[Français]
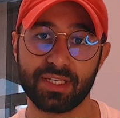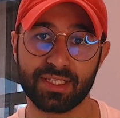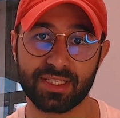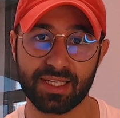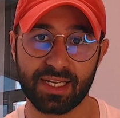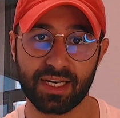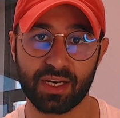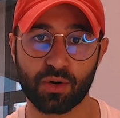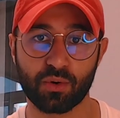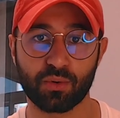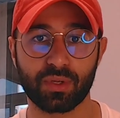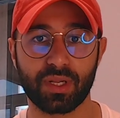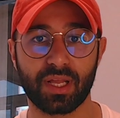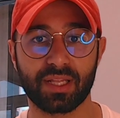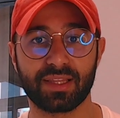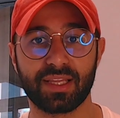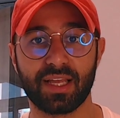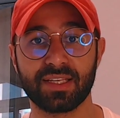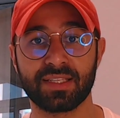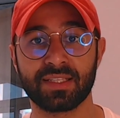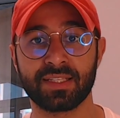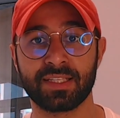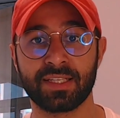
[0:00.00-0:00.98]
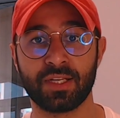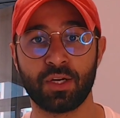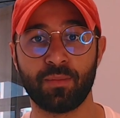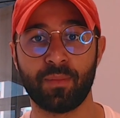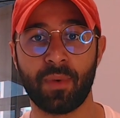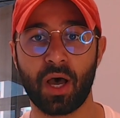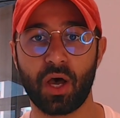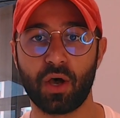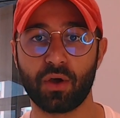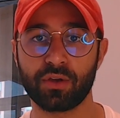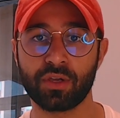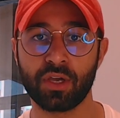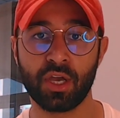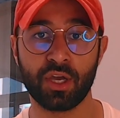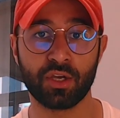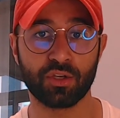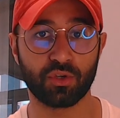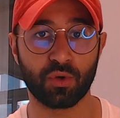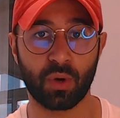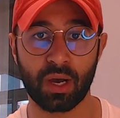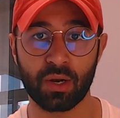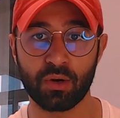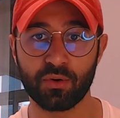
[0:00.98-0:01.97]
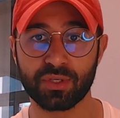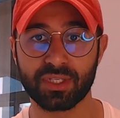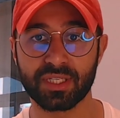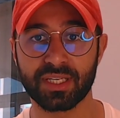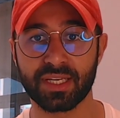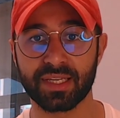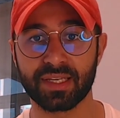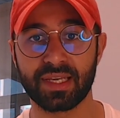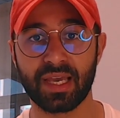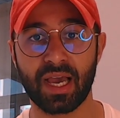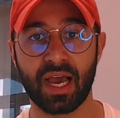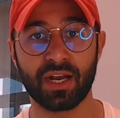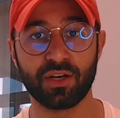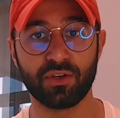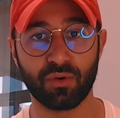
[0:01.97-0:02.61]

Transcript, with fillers: c'est les Lions de l'Atlas, c'est le Maroc. Il y aura le Sénégal,